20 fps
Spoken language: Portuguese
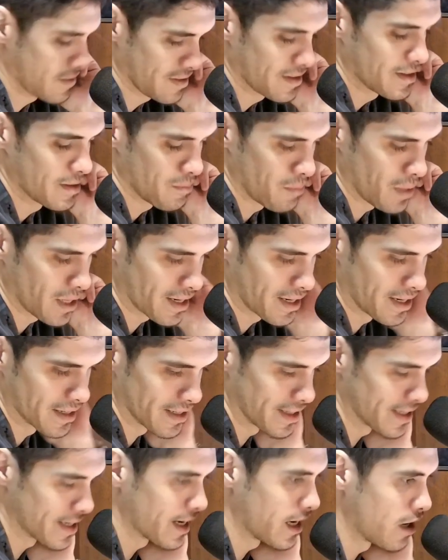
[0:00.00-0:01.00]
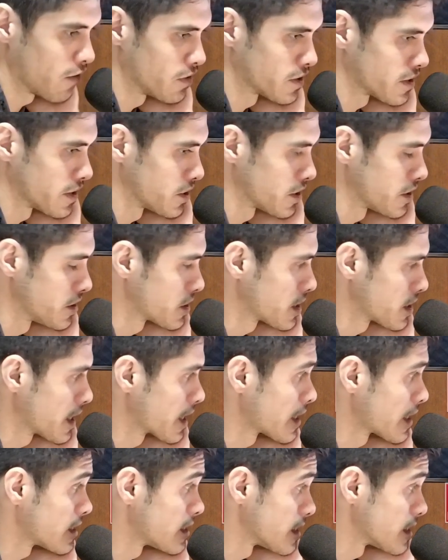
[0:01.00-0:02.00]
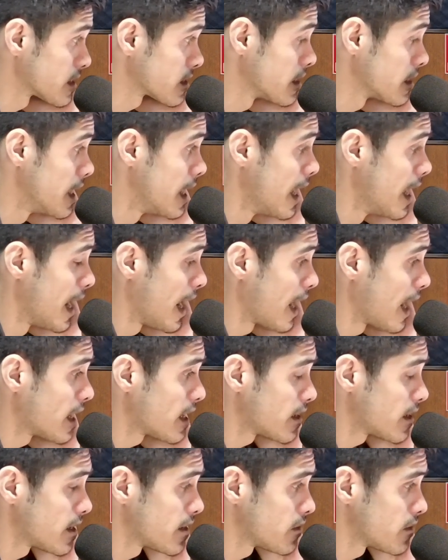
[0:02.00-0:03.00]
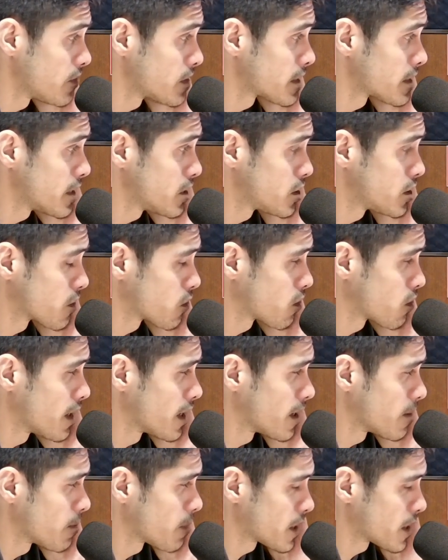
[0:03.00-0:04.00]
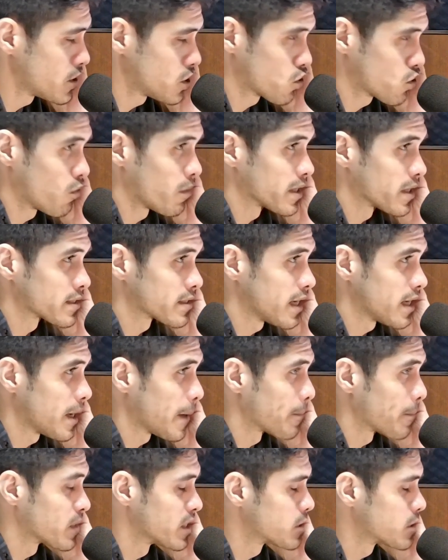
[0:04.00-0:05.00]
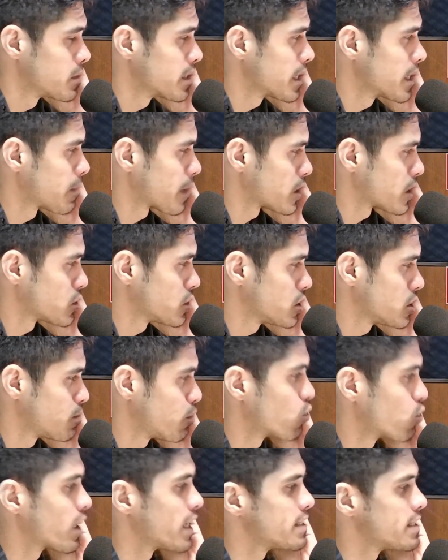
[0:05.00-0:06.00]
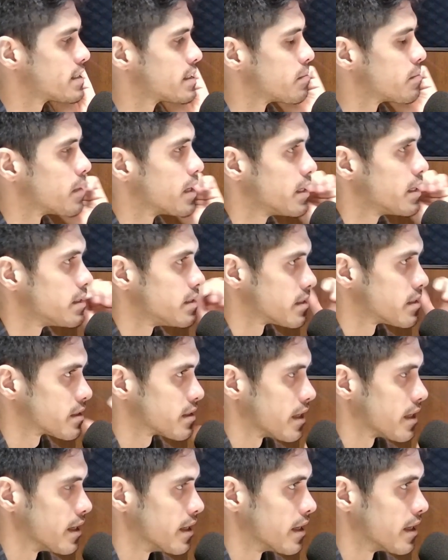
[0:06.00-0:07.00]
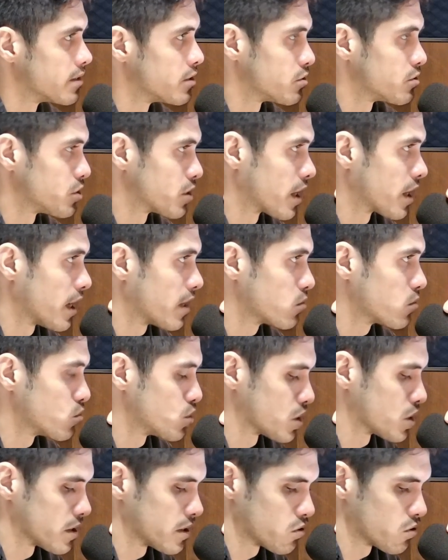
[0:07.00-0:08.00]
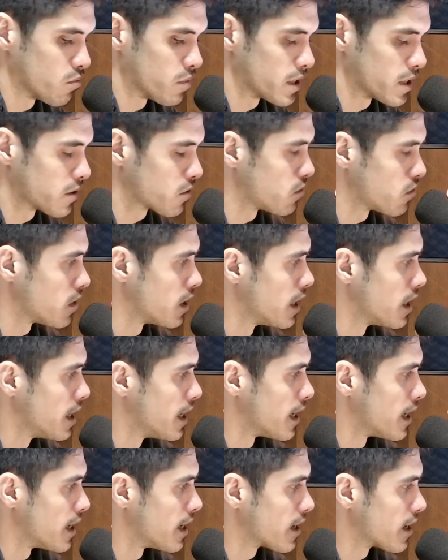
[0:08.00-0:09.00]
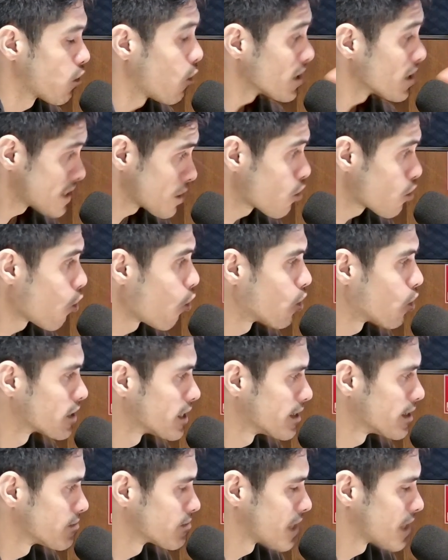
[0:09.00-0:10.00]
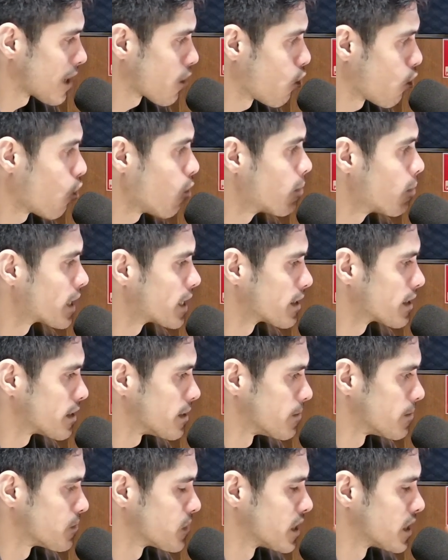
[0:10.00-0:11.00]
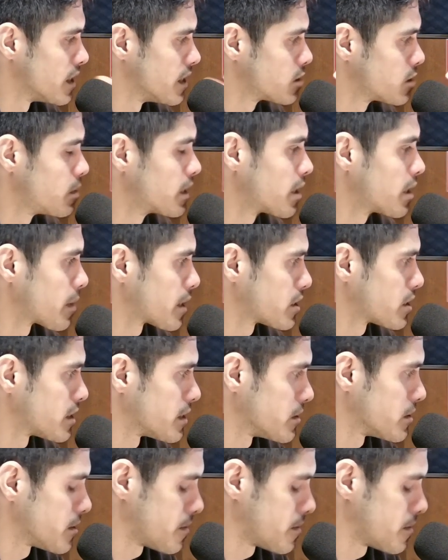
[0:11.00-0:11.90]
Bacana, legal, Vicente. A gente que agradece. Ah, é, Vicente, é, para a gente começar, explica para a gente por que esse ah. mês ele é dedicado, o Janeiro Branco, é, com essa cor, né? A cor branca. Explica para a gente.